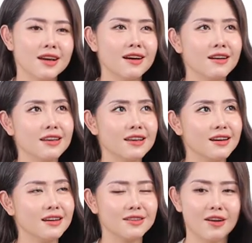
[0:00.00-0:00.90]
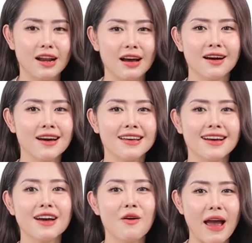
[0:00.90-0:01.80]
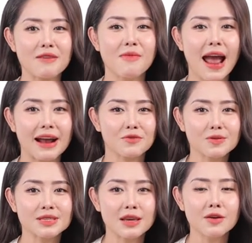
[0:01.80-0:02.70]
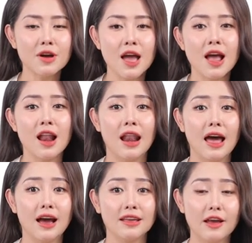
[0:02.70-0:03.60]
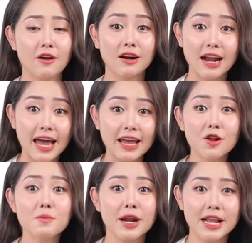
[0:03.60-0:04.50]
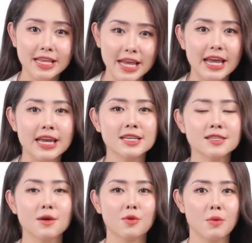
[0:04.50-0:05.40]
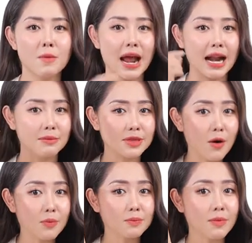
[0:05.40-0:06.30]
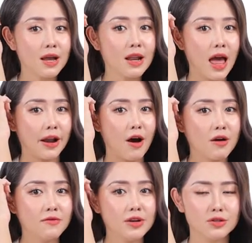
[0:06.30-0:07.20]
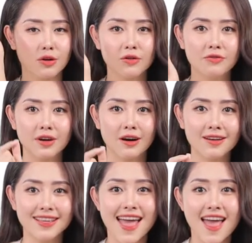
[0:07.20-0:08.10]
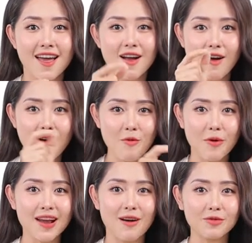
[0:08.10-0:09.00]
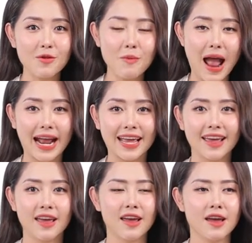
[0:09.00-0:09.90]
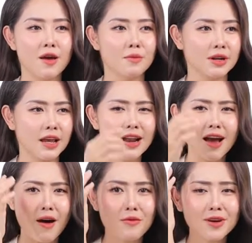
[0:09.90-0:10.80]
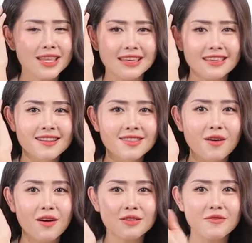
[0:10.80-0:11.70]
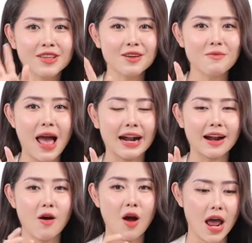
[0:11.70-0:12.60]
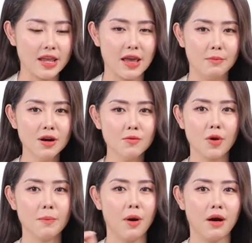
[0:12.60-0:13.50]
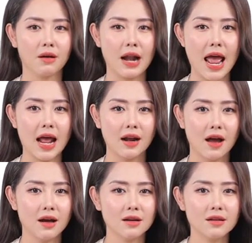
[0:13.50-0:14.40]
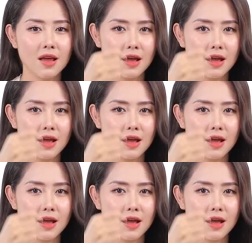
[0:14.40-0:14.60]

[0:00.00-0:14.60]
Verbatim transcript: hơi uh, gọi là hơi hơi hoang mang một chút xíu là dạo gần đây lúc mà đi diễn xong rồi mấy bạn làm tóc mới là nói với vi trời ơi vi ơi có một cái cọng tóc bạc kìa mình nghĩ là không cái gì dính thôi chứ phải tóc bạc đâu ai dè bứt một cái bực ra đó